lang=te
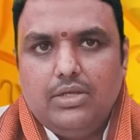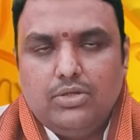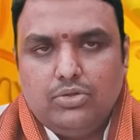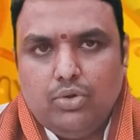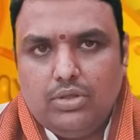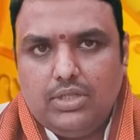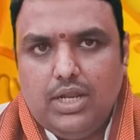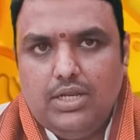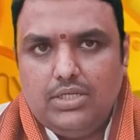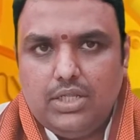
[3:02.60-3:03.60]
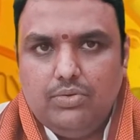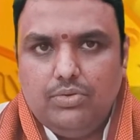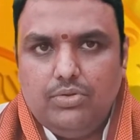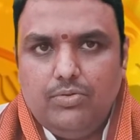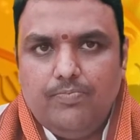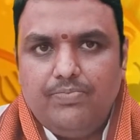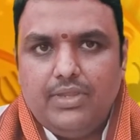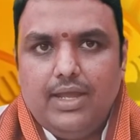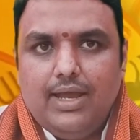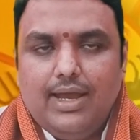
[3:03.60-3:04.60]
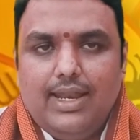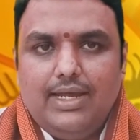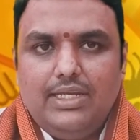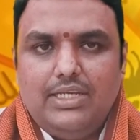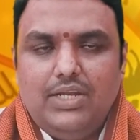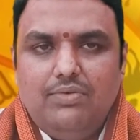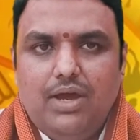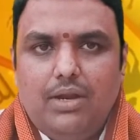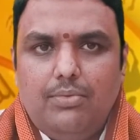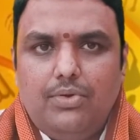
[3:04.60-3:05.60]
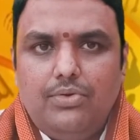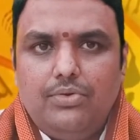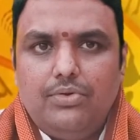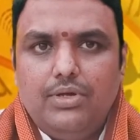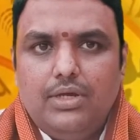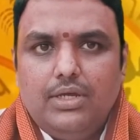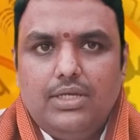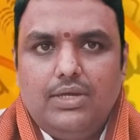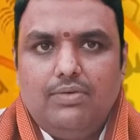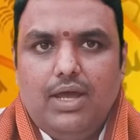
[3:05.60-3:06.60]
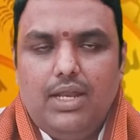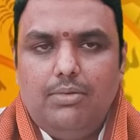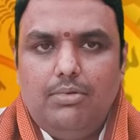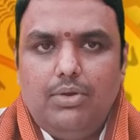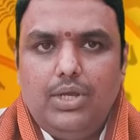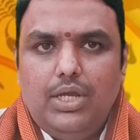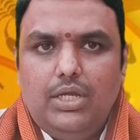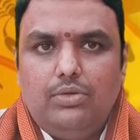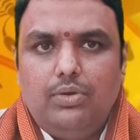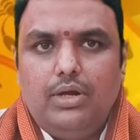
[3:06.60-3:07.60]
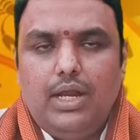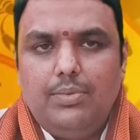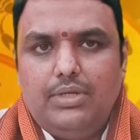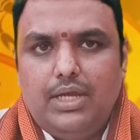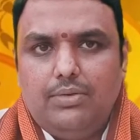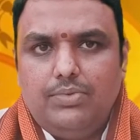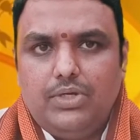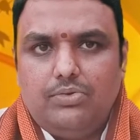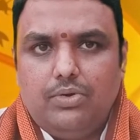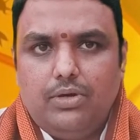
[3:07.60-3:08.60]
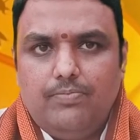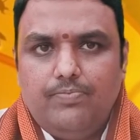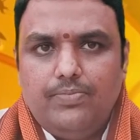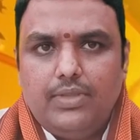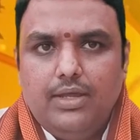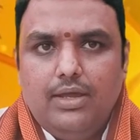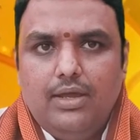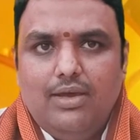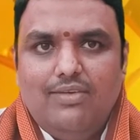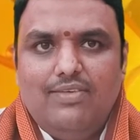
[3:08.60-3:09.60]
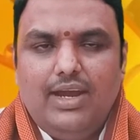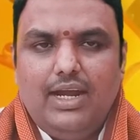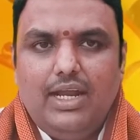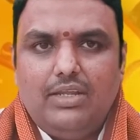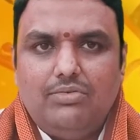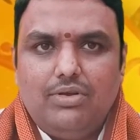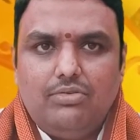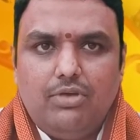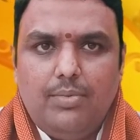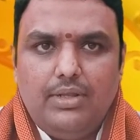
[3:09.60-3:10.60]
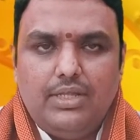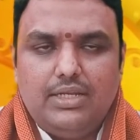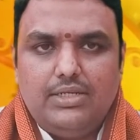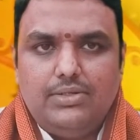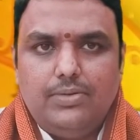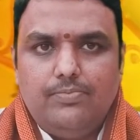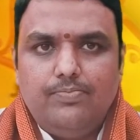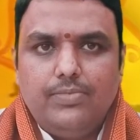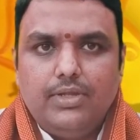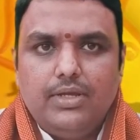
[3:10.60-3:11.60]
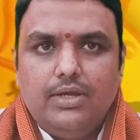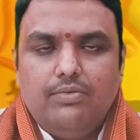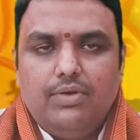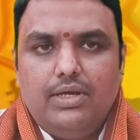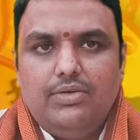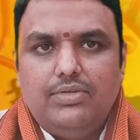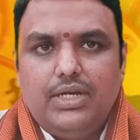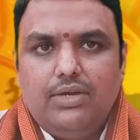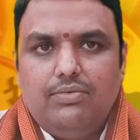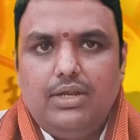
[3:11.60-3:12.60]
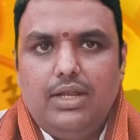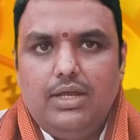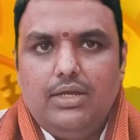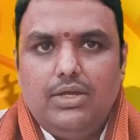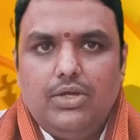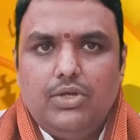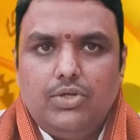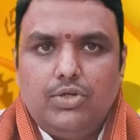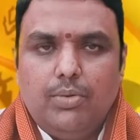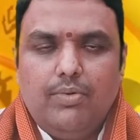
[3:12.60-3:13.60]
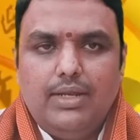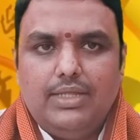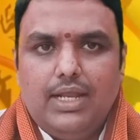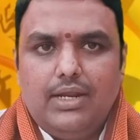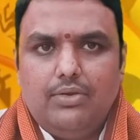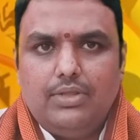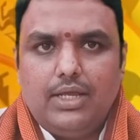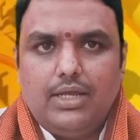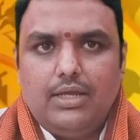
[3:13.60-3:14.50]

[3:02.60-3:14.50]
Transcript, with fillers: స్తోత్రాలను చదువుతూ అలాగే శనివారం రోజు శివాలయంలో ఈశ్వరుని అభిషేకం చేసుకోవడం వెంకటేశ్వర స్వామిని దర్శించడం వంటివి చేయడం వల్ల శుభ ఫలితాలు కలుగుతాయి